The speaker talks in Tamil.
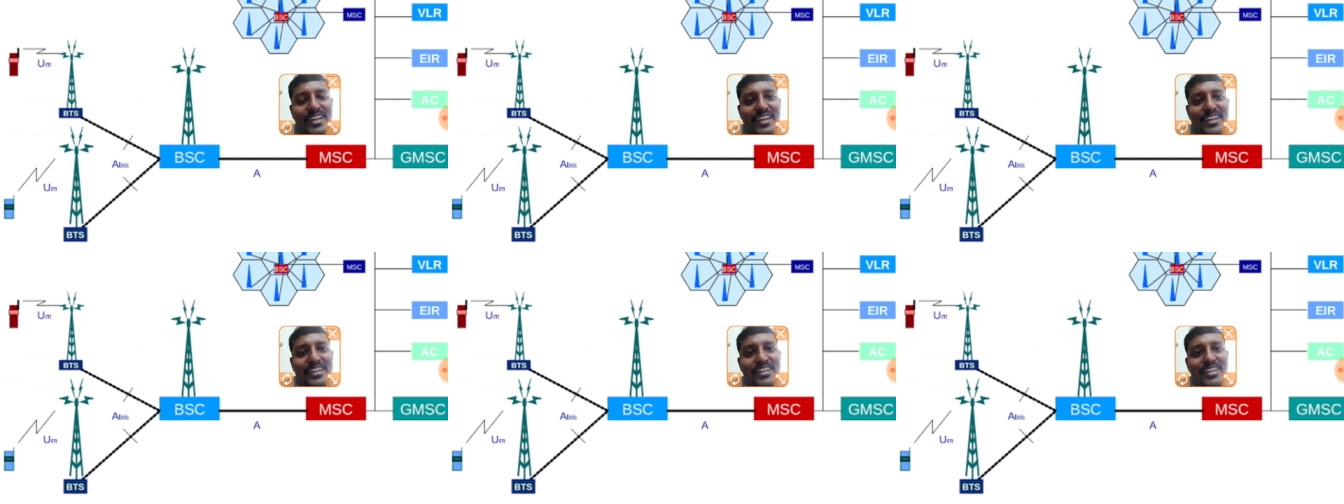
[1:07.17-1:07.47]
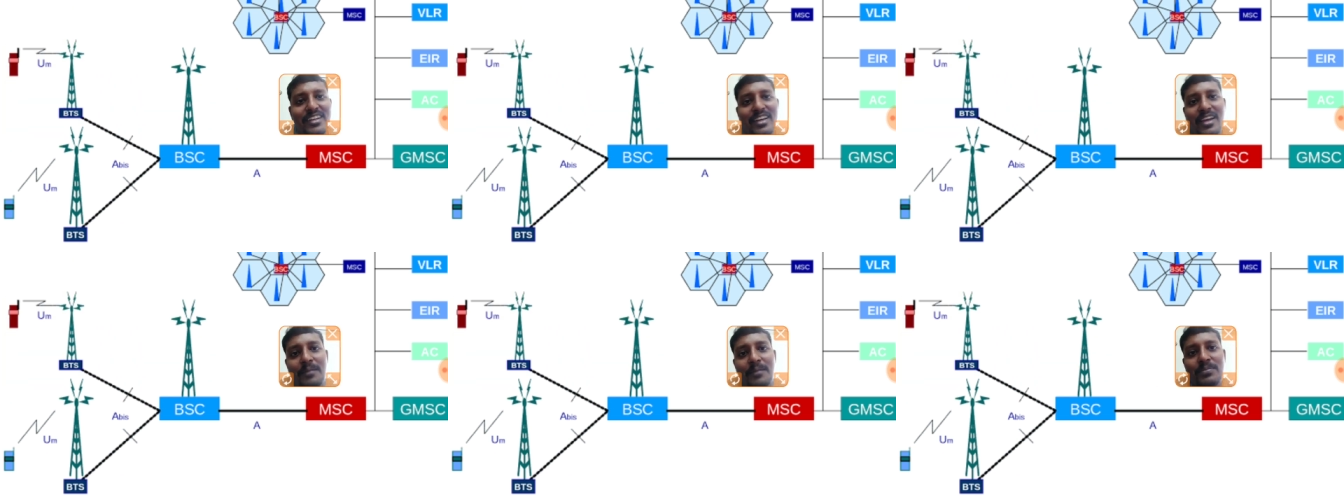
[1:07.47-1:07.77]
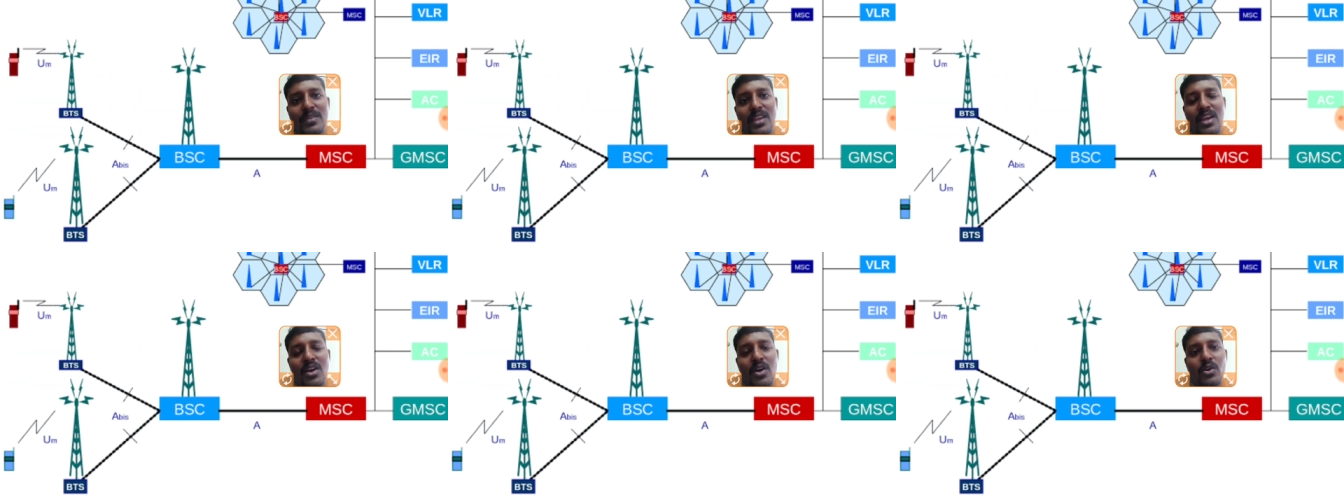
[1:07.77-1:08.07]
ஆகிருக்குங்க
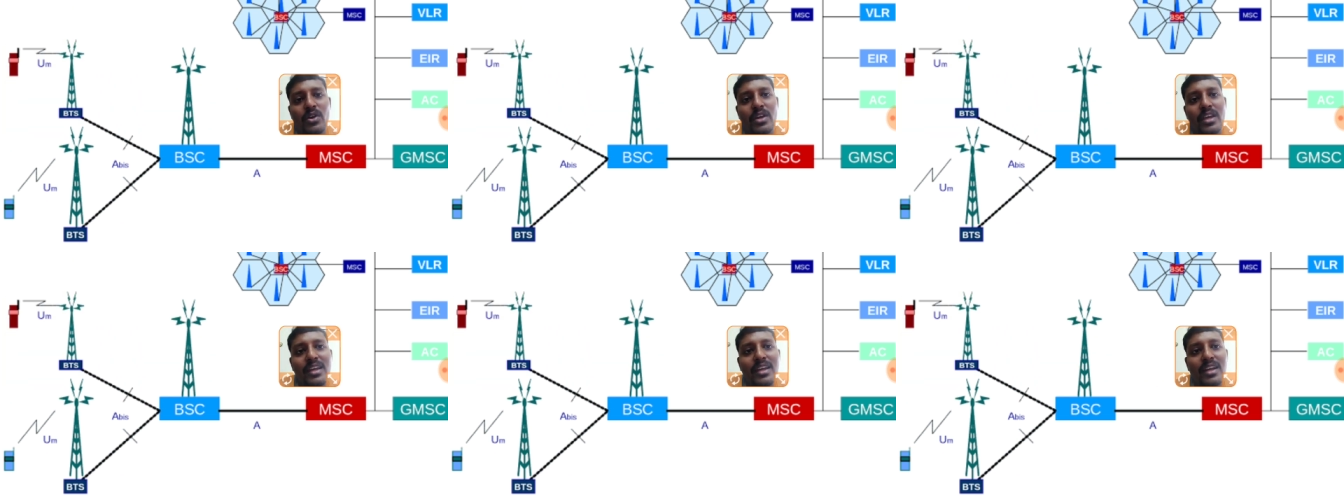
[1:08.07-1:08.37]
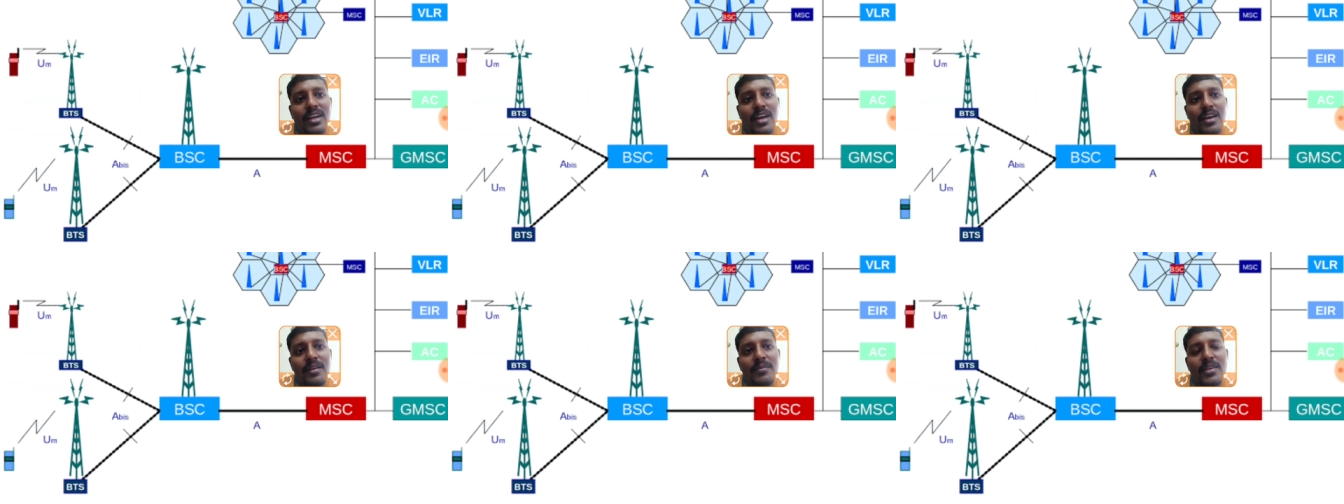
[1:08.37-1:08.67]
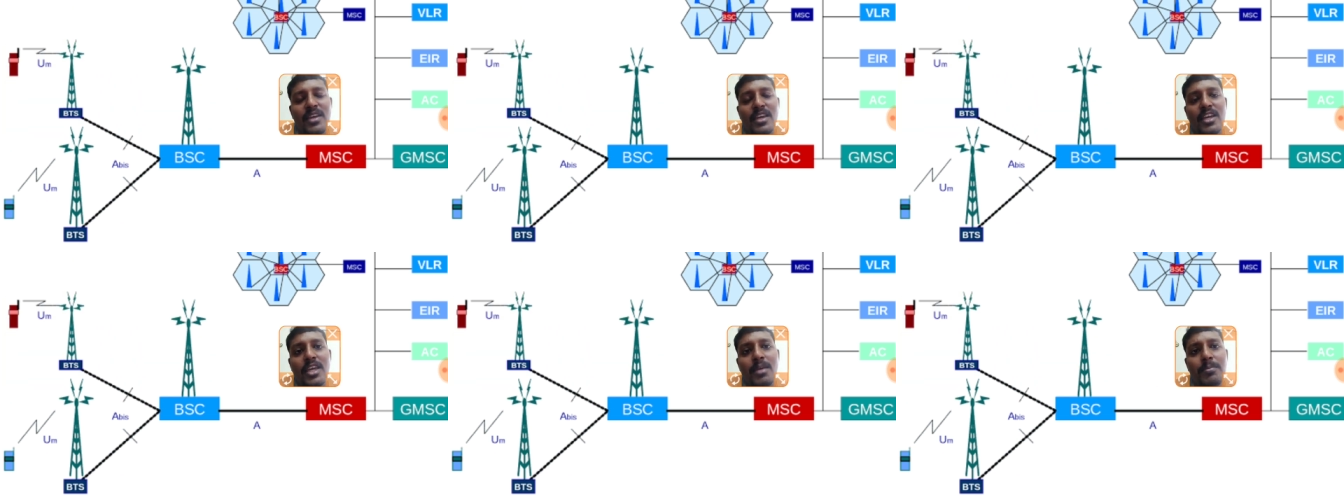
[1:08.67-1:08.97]
ஓகேங்களா
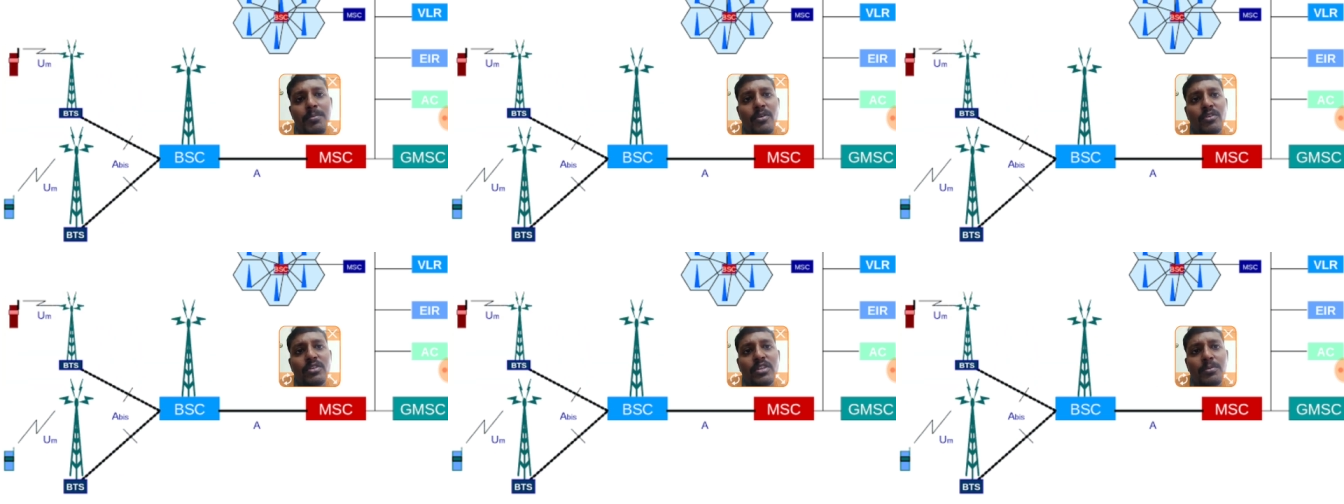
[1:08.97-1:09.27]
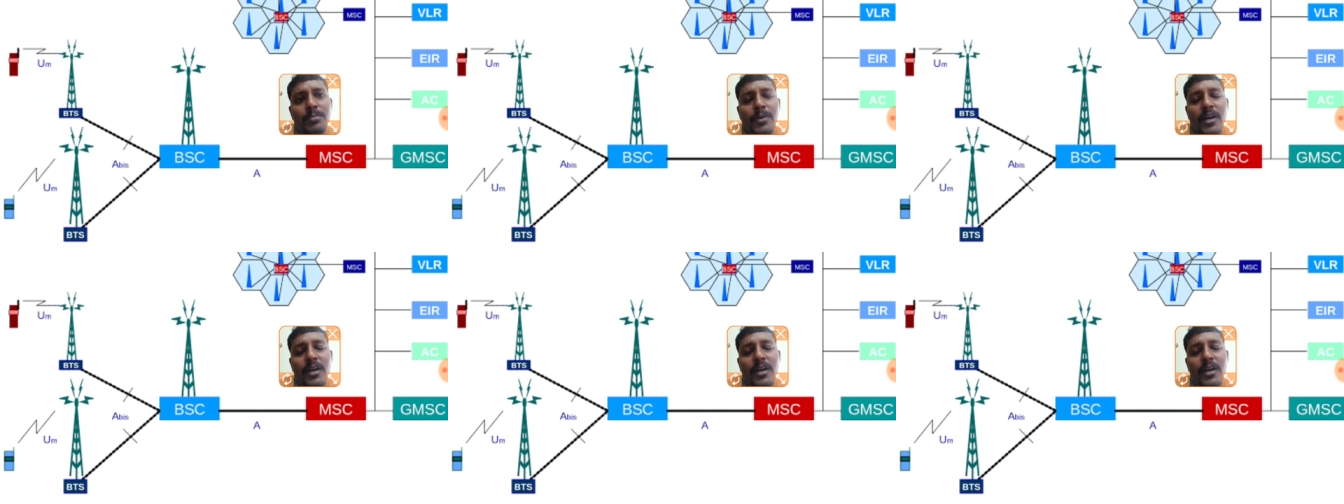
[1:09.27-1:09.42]
இப்போ வந்து